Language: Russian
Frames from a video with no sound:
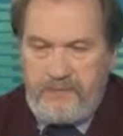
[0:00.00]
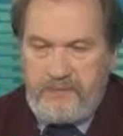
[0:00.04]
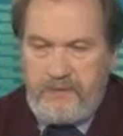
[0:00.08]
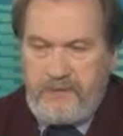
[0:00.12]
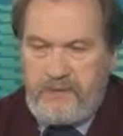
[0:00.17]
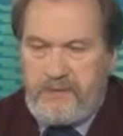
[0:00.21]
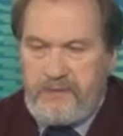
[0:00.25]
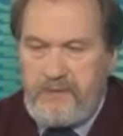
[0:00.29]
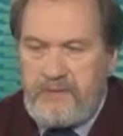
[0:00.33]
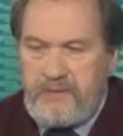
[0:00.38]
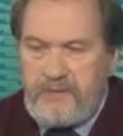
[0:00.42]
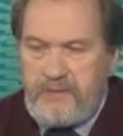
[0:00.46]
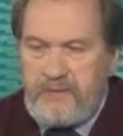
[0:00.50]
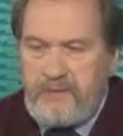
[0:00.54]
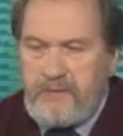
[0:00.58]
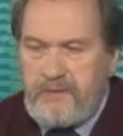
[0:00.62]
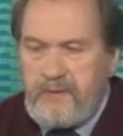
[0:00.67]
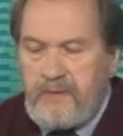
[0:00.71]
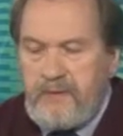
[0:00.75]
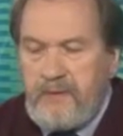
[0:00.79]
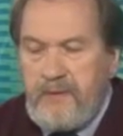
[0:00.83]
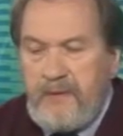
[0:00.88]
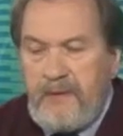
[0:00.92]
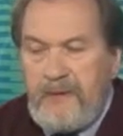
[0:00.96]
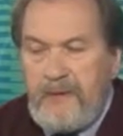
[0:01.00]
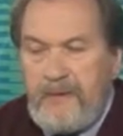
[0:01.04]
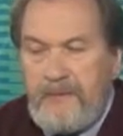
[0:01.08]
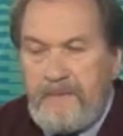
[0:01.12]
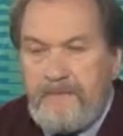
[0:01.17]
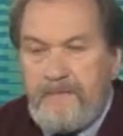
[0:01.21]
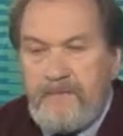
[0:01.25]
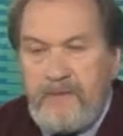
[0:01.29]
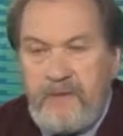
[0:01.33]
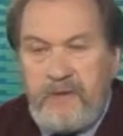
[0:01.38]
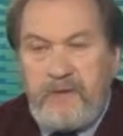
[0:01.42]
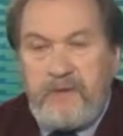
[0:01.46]
это делаете?
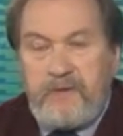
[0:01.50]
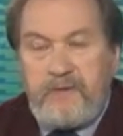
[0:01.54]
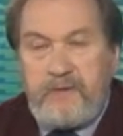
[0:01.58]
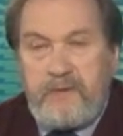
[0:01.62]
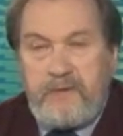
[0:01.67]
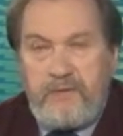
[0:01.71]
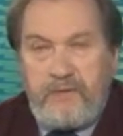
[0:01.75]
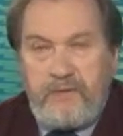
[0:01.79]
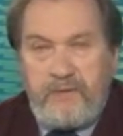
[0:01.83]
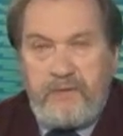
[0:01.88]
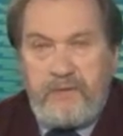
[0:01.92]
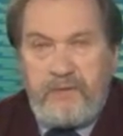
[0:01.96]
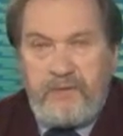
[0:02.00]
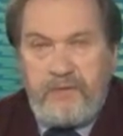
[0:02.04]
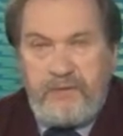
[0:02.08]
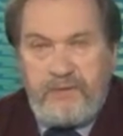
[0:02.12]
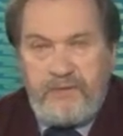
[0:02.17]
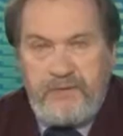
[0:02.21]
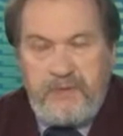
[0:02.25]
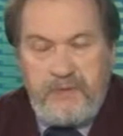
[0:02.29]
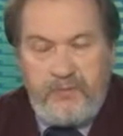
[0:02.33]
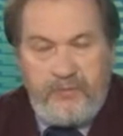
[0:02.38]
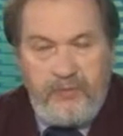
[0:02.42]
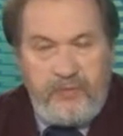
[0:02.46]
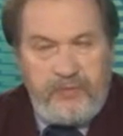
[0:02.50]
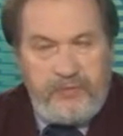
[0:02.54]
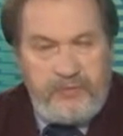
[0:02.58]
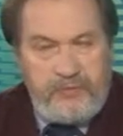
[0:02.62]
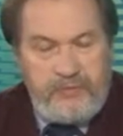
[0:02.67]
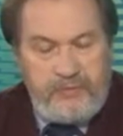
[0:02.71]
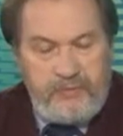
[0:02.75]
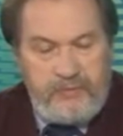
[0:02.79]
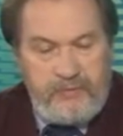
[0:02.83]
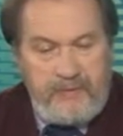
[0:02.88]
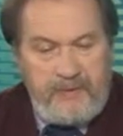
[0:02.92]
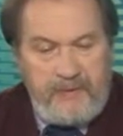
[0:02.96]
Нет. То есть я понял,
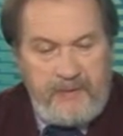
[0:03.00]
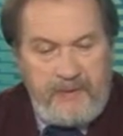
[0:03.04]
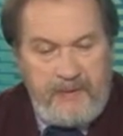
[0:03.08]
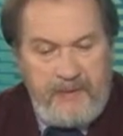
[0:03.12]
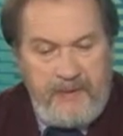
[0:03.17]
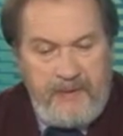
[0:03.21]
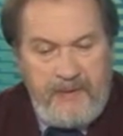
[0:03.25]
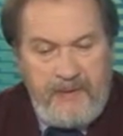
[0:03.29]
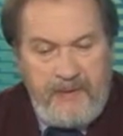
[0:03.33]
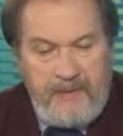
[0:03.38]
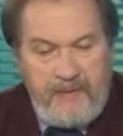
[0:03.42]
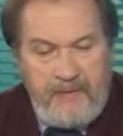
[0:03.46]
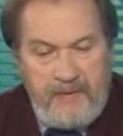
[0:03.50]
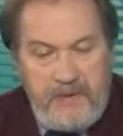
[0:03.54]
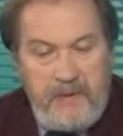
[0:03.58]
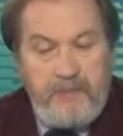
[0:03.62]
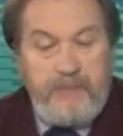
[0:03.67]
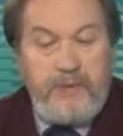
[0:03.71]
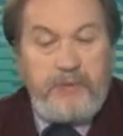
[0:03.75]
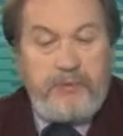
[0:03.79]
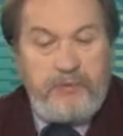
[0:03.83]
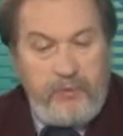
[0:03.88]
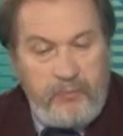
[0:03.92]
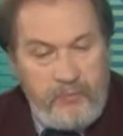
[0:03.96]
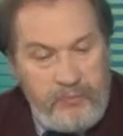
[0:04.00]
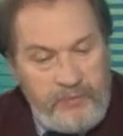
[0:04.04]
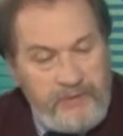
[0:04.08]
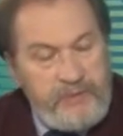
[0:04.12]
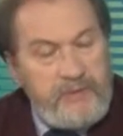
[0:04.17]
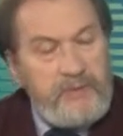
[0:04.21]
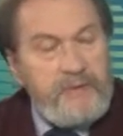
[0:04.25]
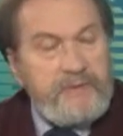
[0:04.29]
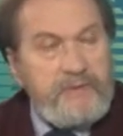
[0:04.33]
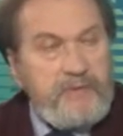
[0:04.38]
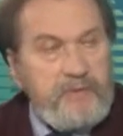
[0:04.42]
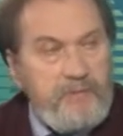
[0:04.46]
что вот как... И потом
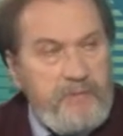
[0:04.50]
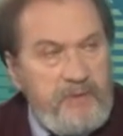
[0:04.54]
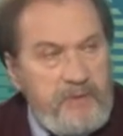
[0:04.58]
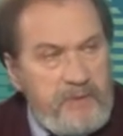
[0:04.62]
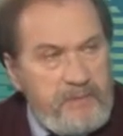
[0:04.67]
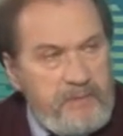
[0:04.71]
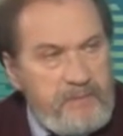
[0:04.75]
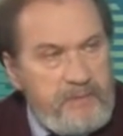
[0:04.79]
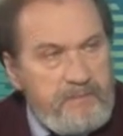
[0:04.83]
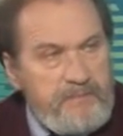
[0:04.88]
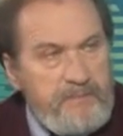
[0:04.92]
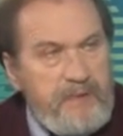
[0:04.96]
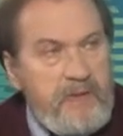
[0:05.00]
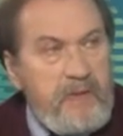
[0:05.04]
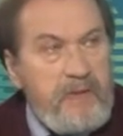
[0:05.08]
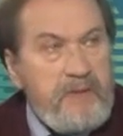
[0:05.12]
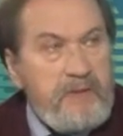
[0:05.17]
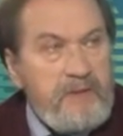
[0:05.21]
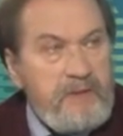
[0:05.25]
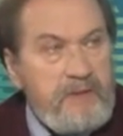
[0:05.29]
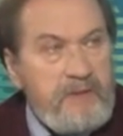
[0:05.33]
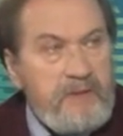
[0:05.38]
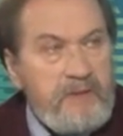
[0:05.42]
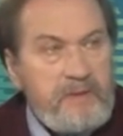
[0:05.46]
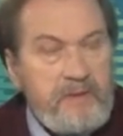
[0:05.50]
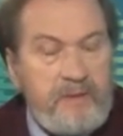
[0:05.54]
уже несколько... Преемственности да, нет, нет,